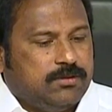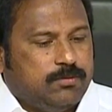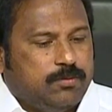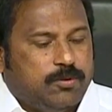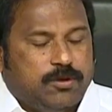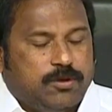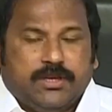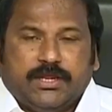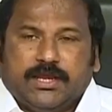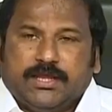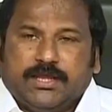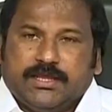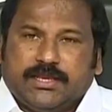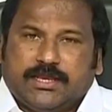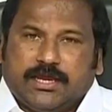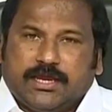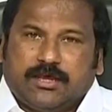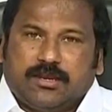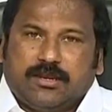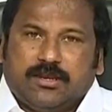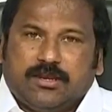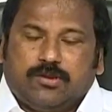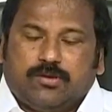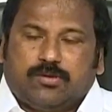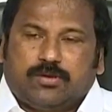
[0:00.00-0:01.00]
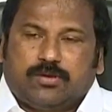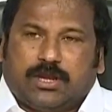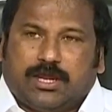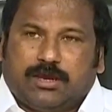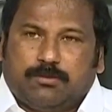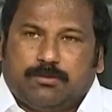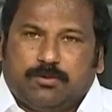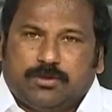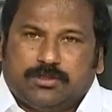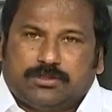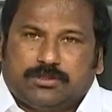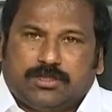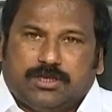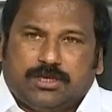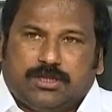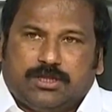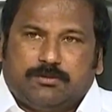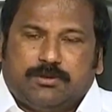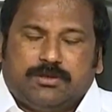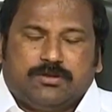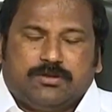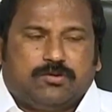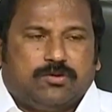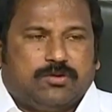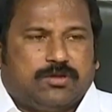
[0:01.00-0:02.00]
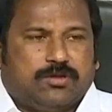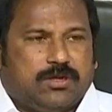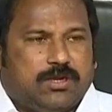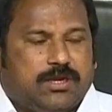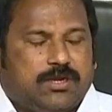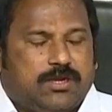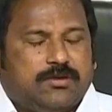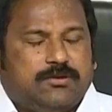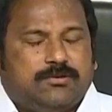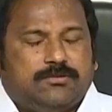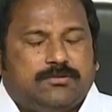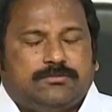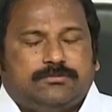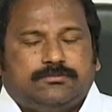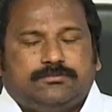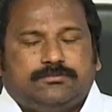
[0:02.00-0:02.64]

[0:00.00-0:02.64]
పోనీ అధికారంలోకి రాబోతున్నాం అనుకుంటున్నాడో